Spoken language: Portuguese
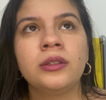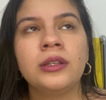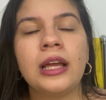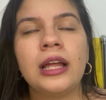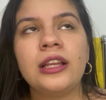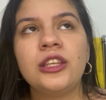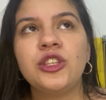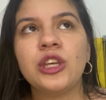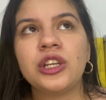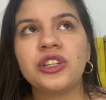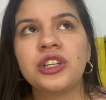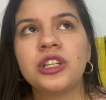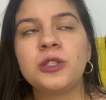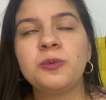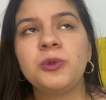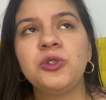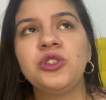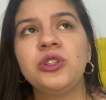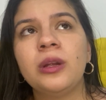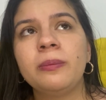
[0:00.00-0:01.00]
Eles, acho que eles
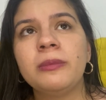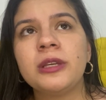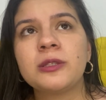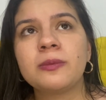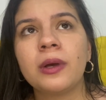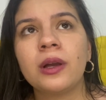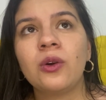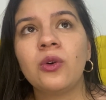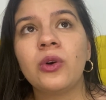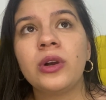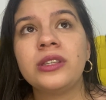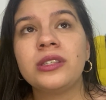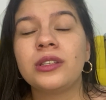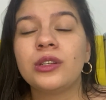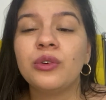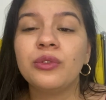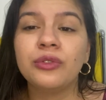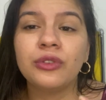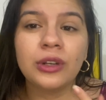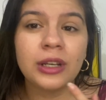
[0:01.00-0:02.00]
pediram a mesma coisa,
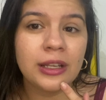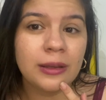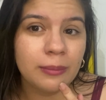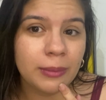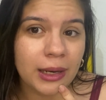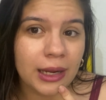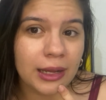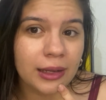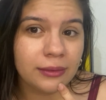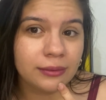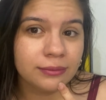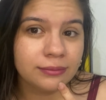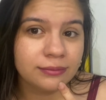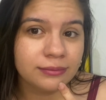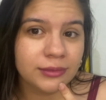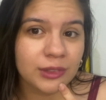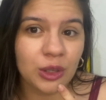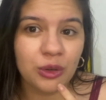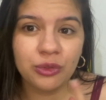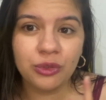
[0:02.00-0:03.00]
não vou lembrar
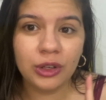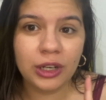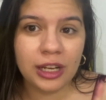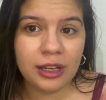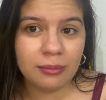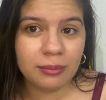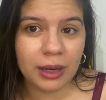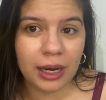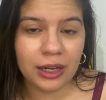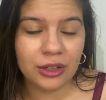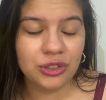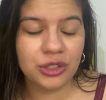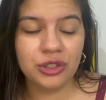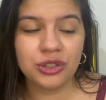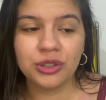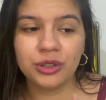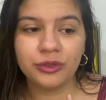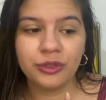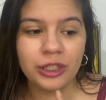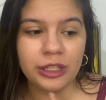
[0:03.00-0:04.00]
não vou lembrar,
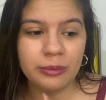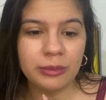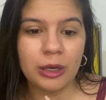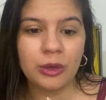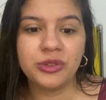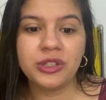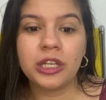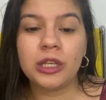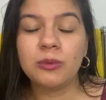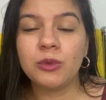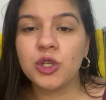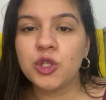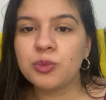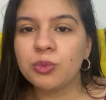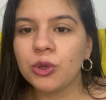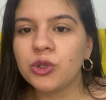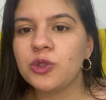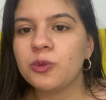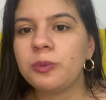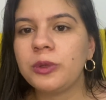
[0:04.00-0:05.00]
gente, não vou lembrar. Eu sei que meu
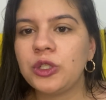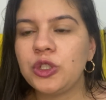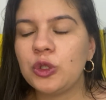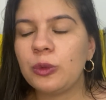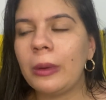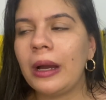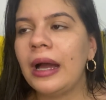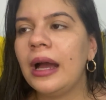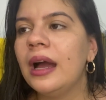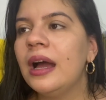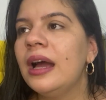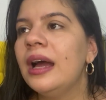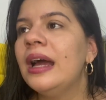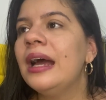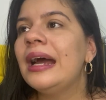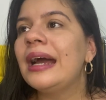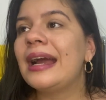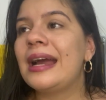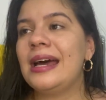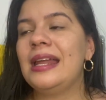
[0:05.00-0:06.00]
esposo pediu uma
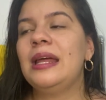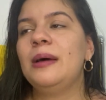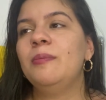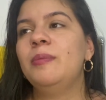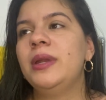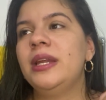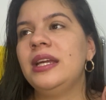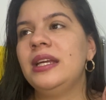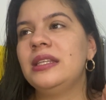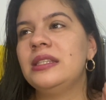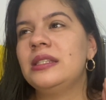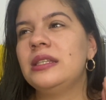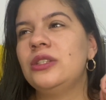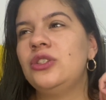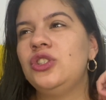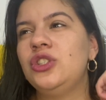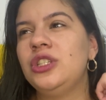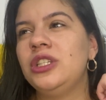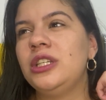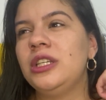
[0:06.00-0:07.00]
calabresa
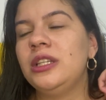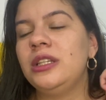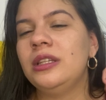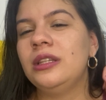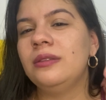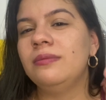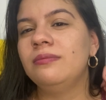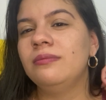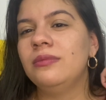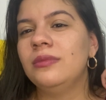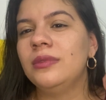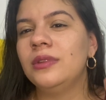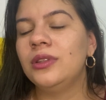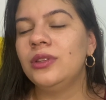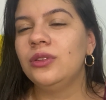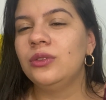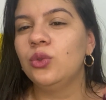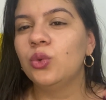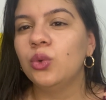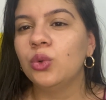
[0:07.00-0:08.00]
de,
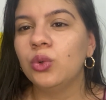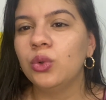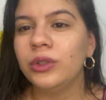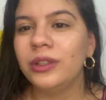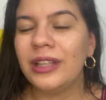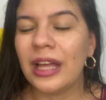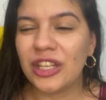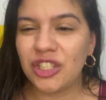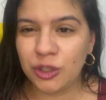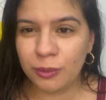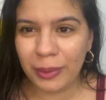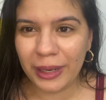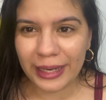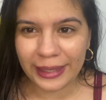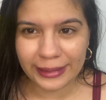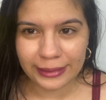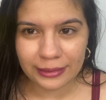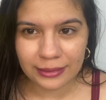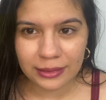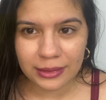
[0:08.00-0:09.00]
do, da, de
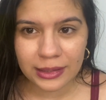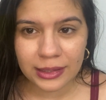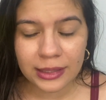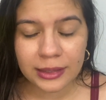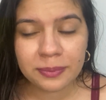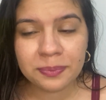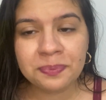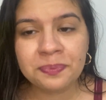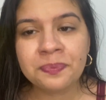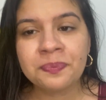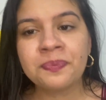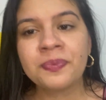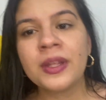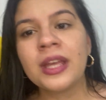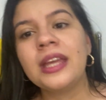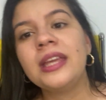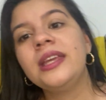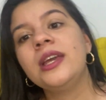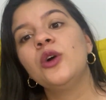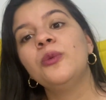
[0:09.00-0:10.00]
Bragança
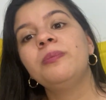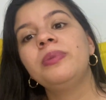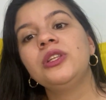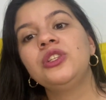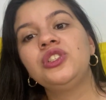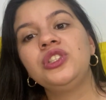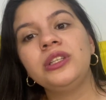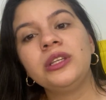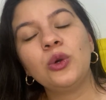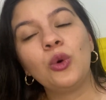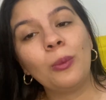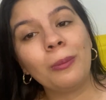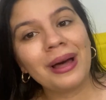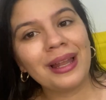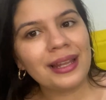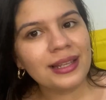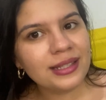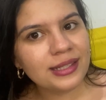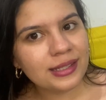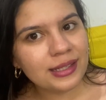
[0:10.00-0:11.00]
e eu pedi uma
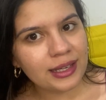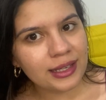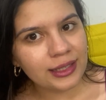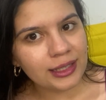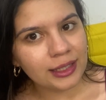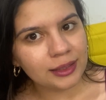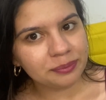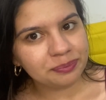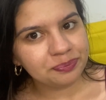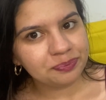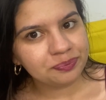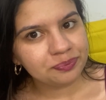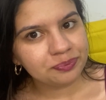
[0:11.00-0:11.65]
lasanha.